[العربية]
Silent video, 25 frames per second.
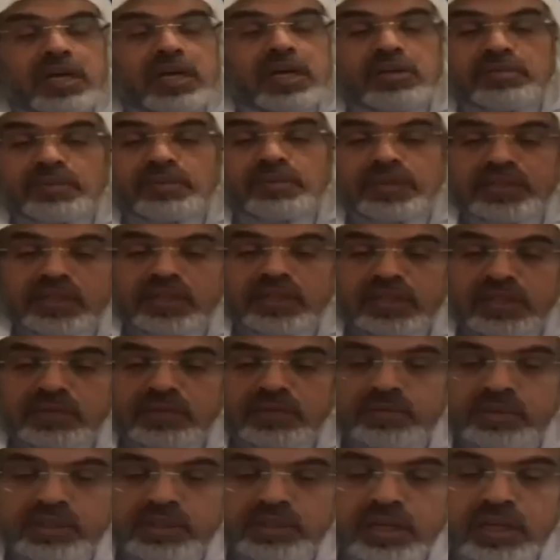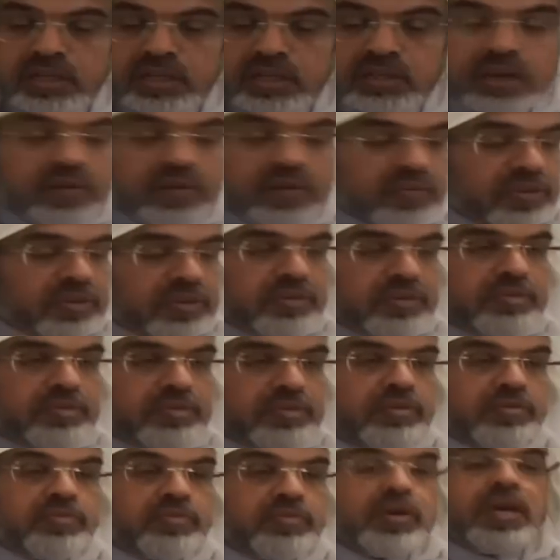بكره اليوم الثاني رفضوا
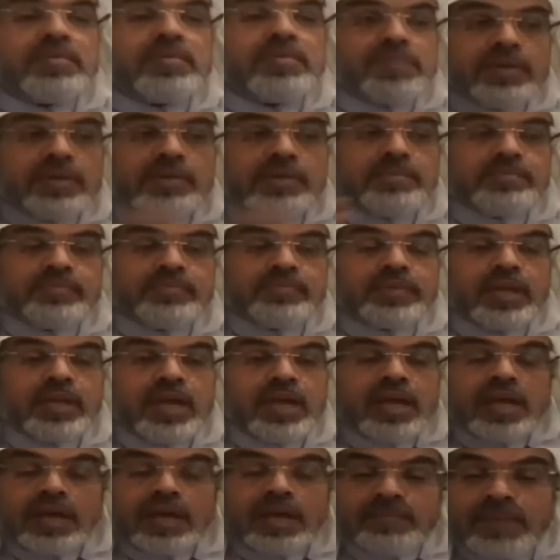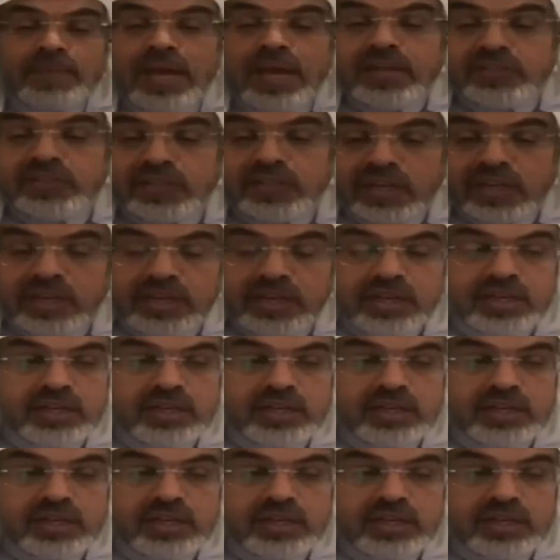فالمهم مهزله